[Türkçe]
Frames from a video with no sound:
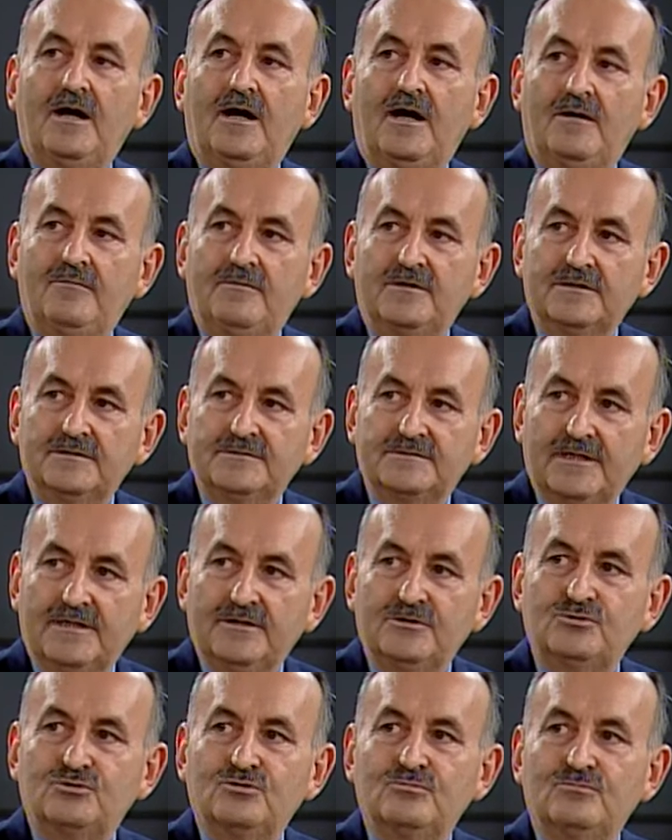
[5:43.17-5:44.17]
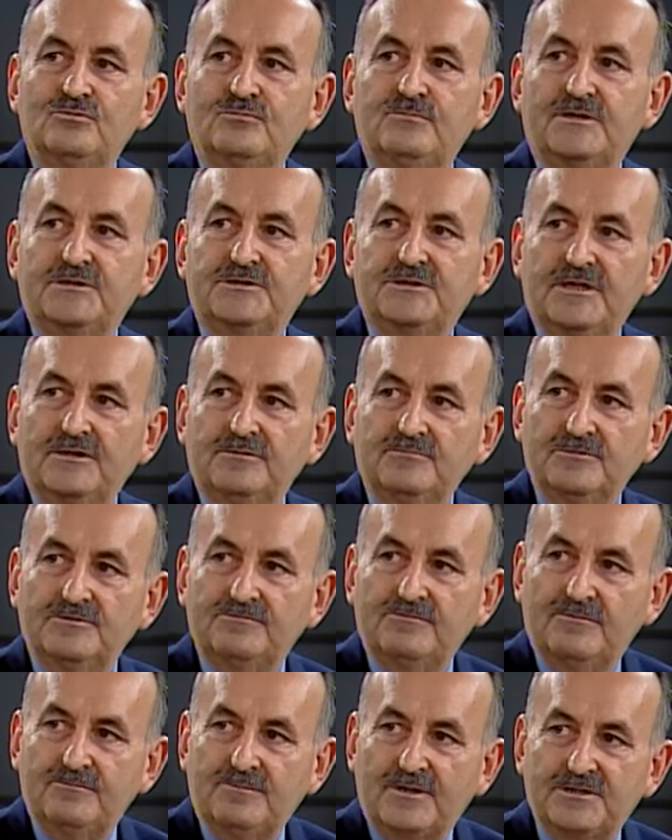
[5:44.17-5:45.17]
Ama Sayın Cumhurbaşkanımız
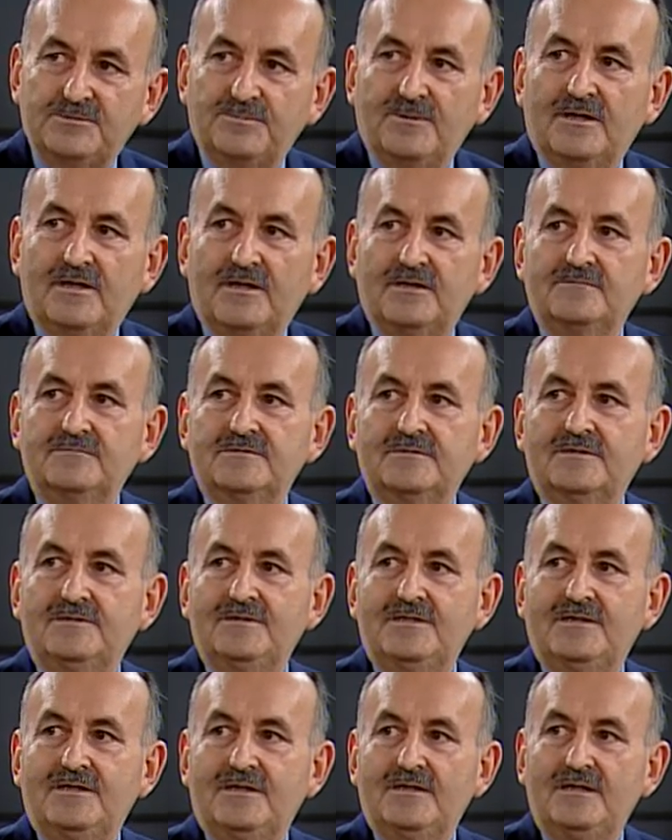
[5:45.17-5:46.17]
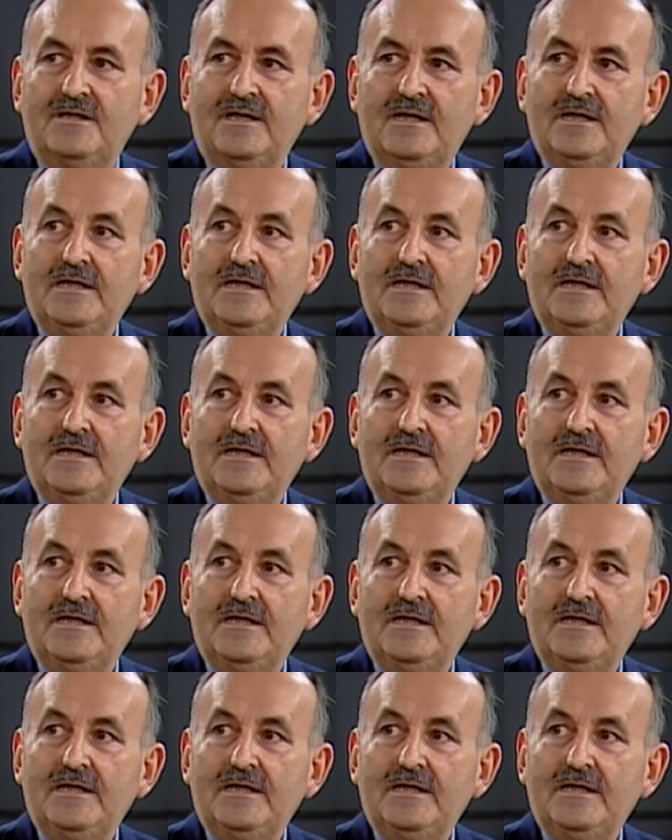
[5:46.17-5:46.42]
ve Başbakanımız dedi ki